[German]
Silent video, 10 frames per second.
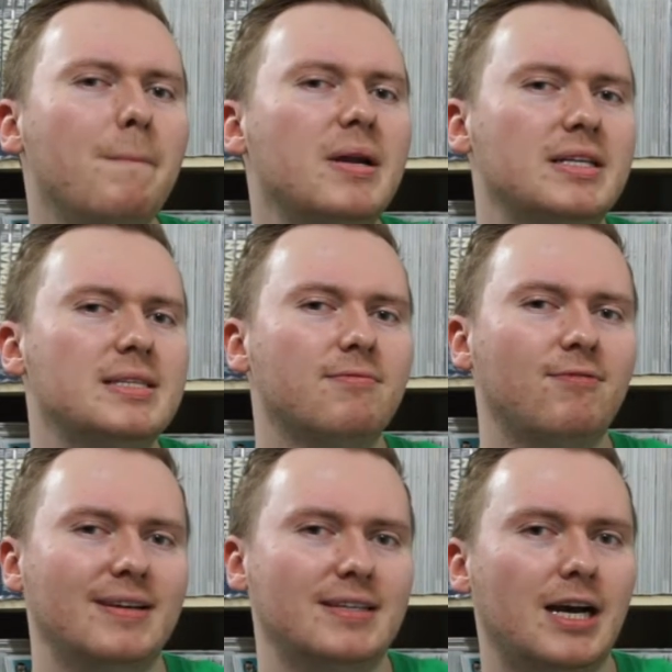mit diesem
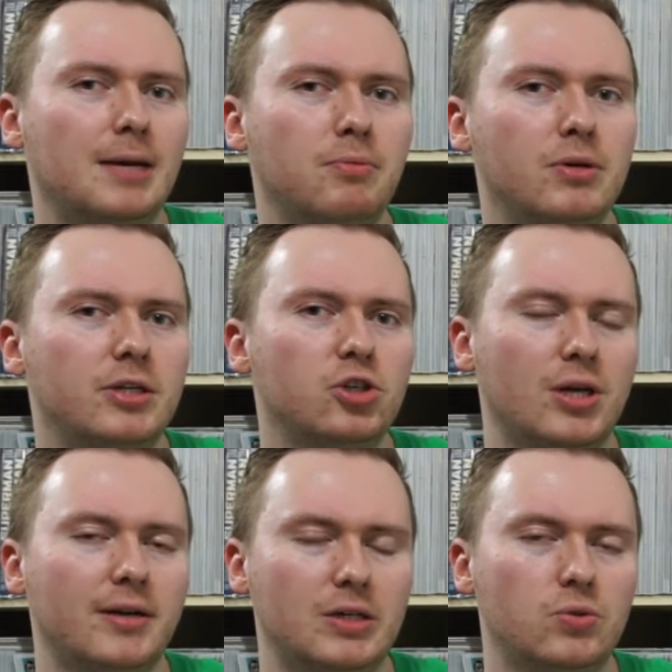Vertrag politischer
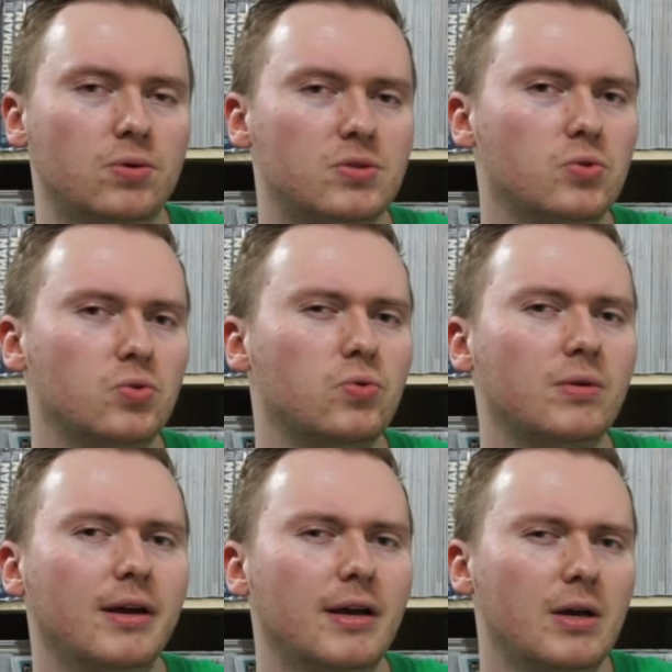Natur zu tun?